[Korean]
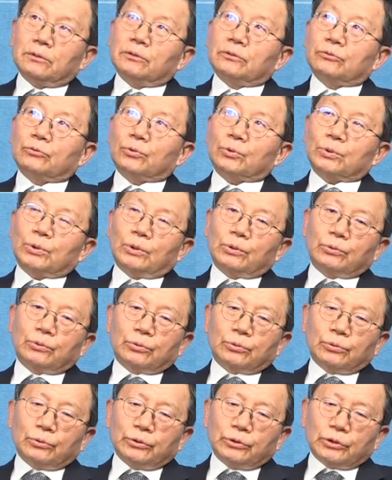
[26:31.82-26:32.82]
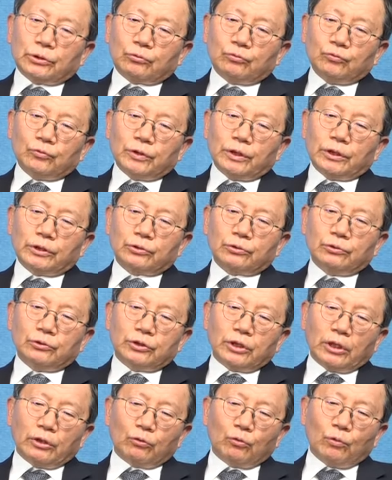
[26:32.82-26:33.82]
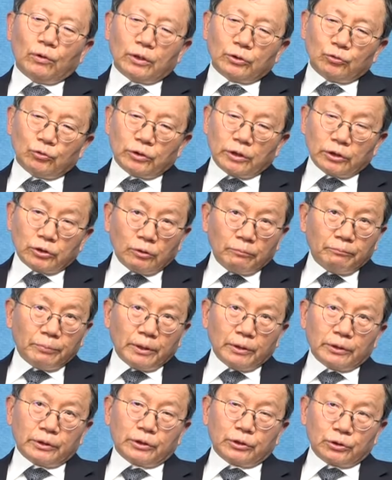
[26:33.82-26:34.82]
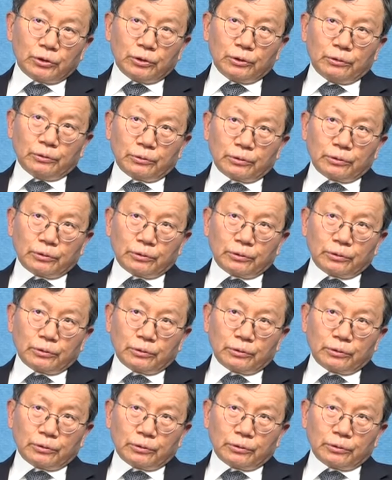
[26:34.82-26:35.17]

또 거꾸로 이제 국내에선 자유공화주의가 선방을 했어요.